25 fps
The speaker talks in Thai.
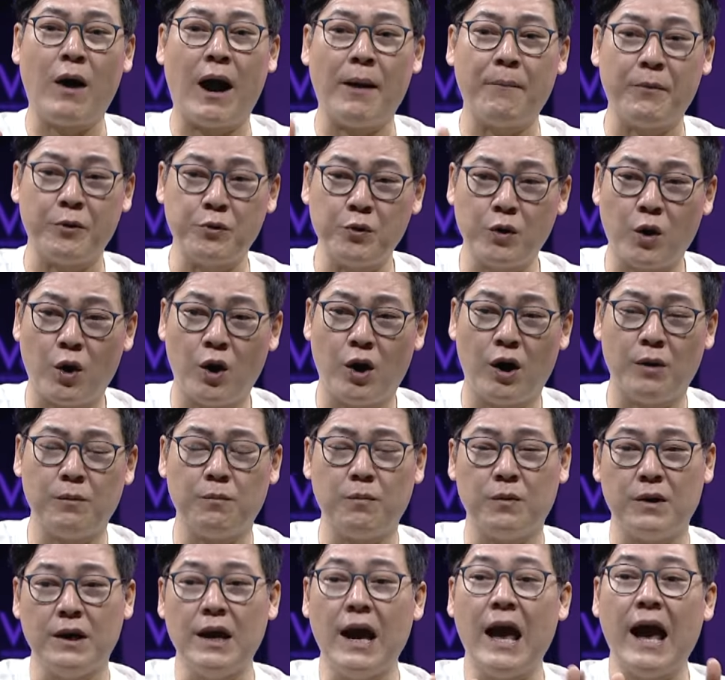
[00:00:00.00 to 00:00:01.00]
มอนุเคราะห์
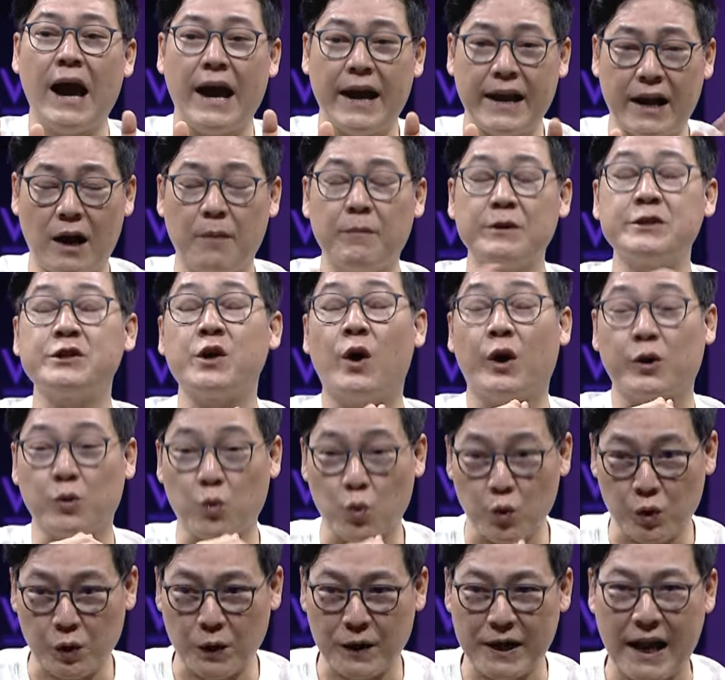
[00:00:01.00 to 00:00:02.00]
ให้เขามาสอนคุ
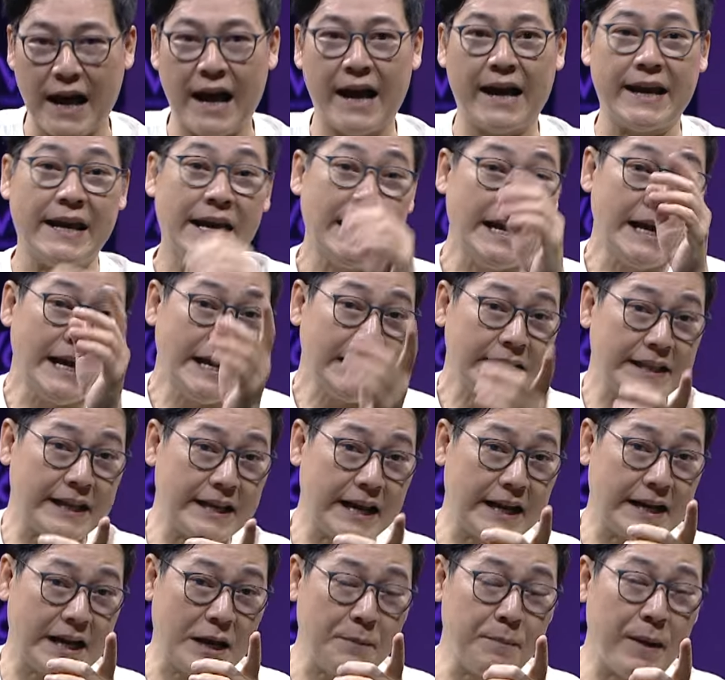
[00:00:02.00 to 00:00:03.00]
ณก็ได้ แต่อ
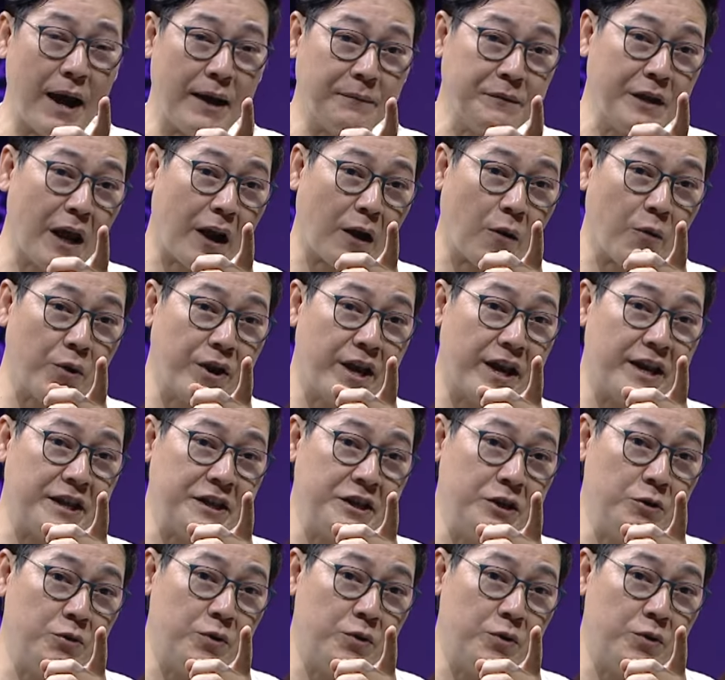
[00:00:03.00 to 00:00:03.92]
ย่างในภาพที่เราเห็นอยู่